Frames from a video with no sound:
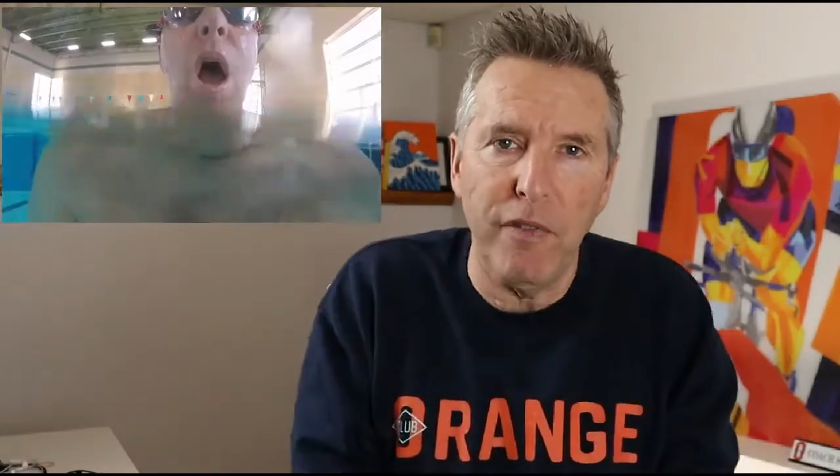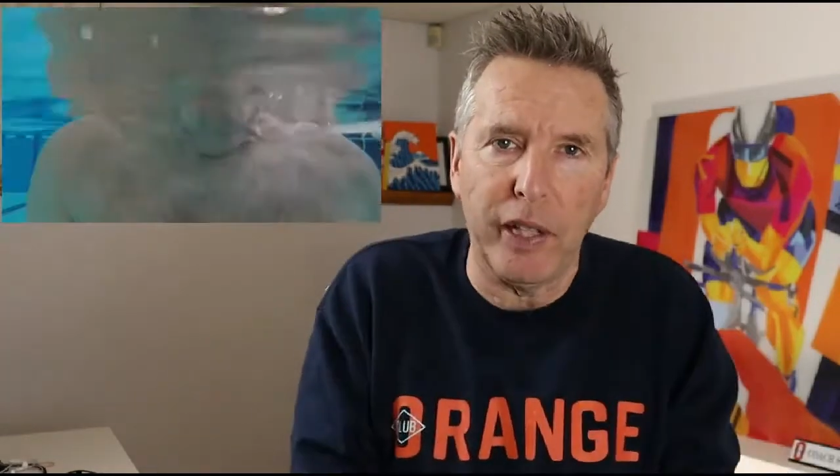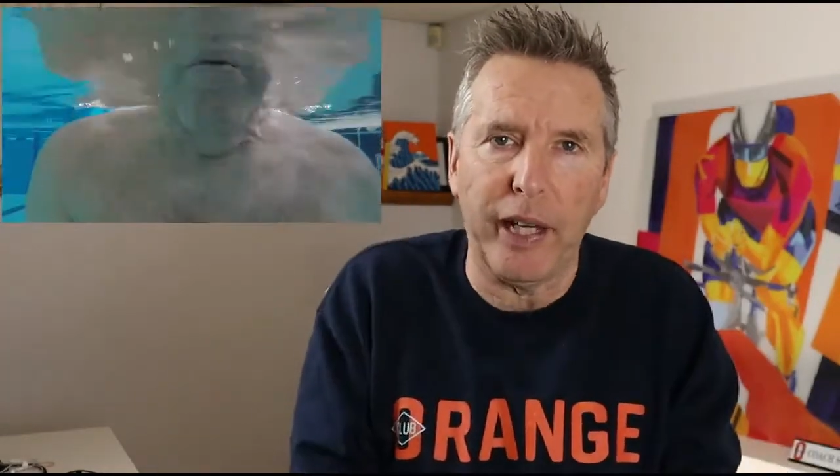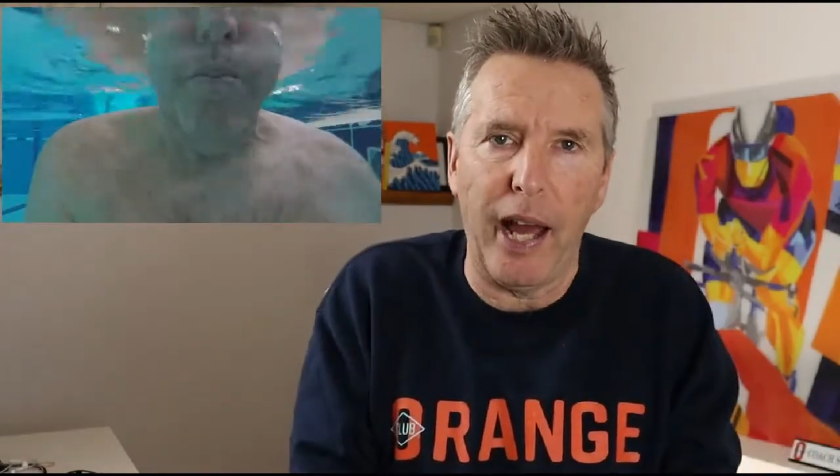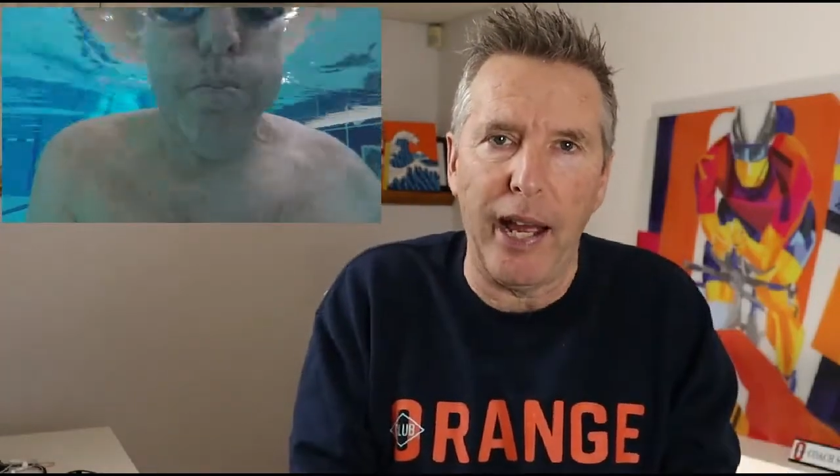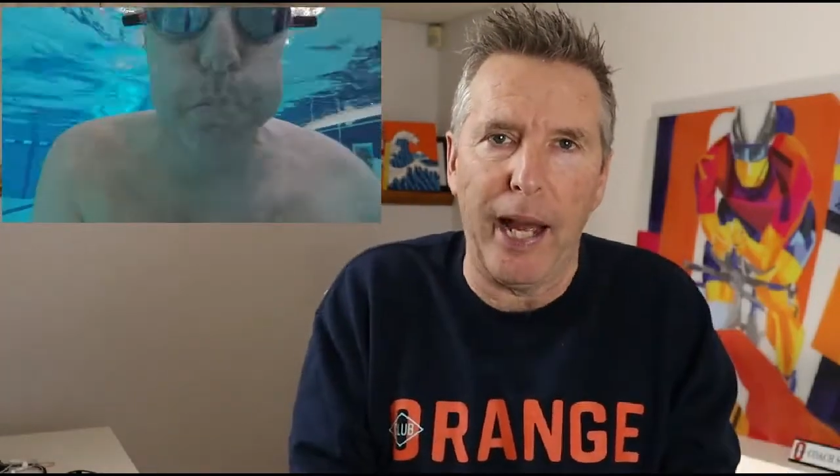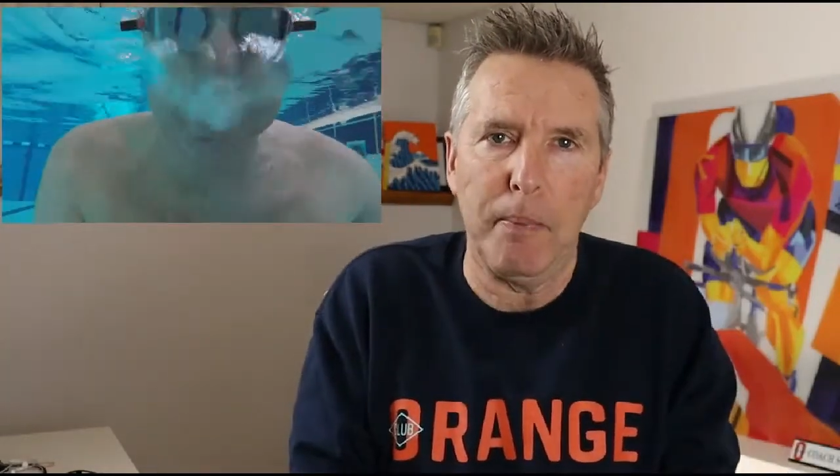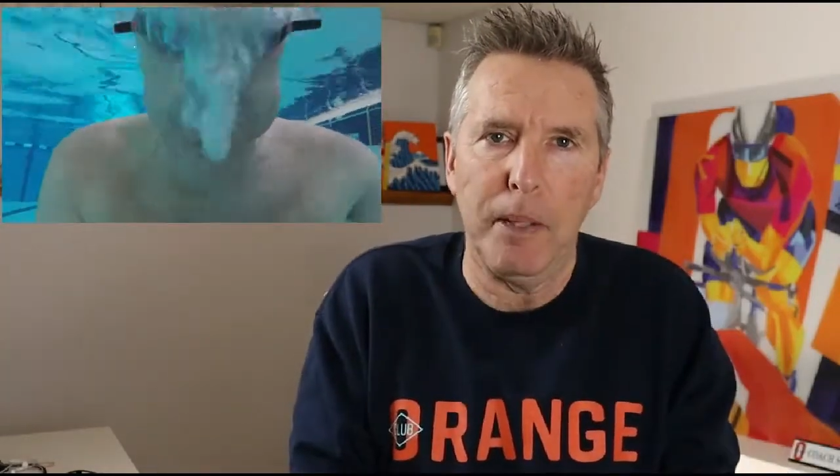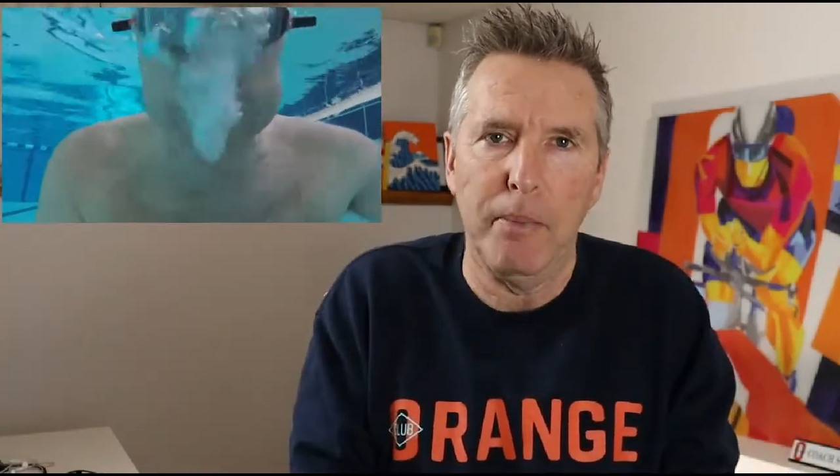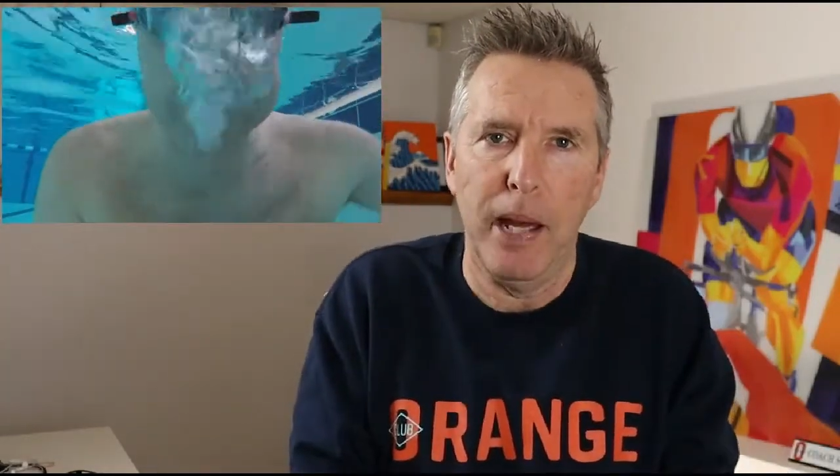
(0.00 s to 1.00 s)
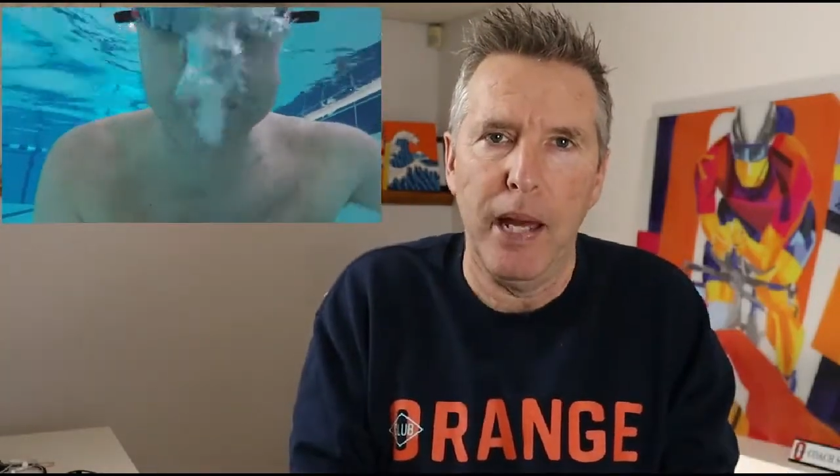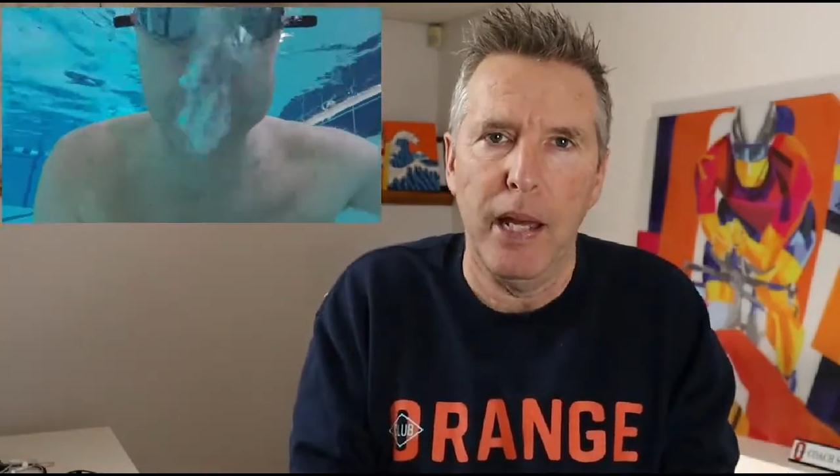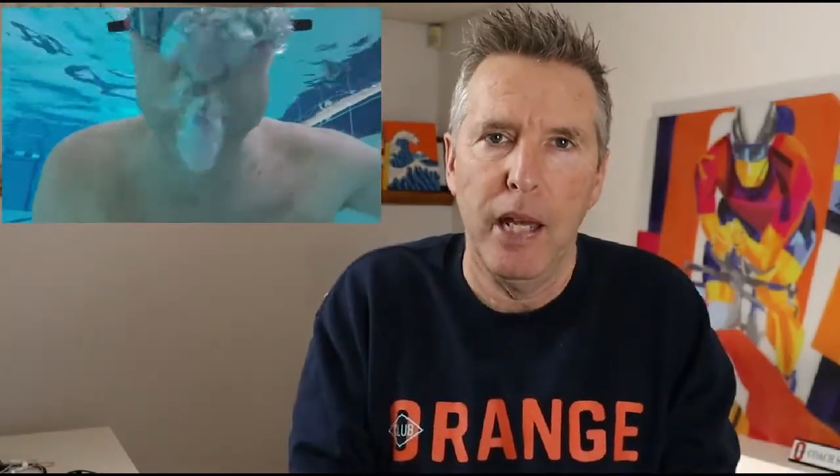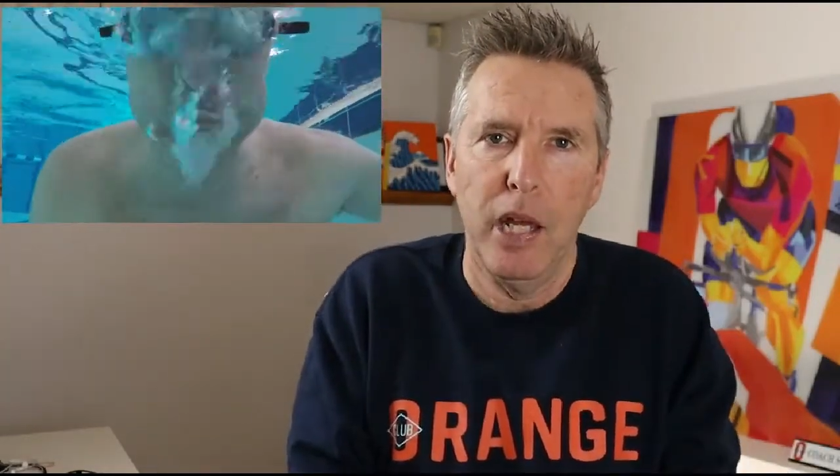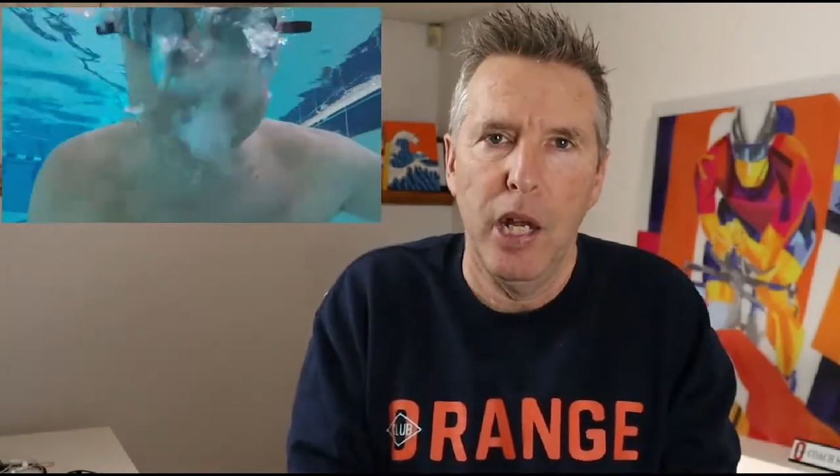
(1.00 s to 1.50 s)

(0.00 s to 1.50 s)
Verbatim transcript: votre air rapidement,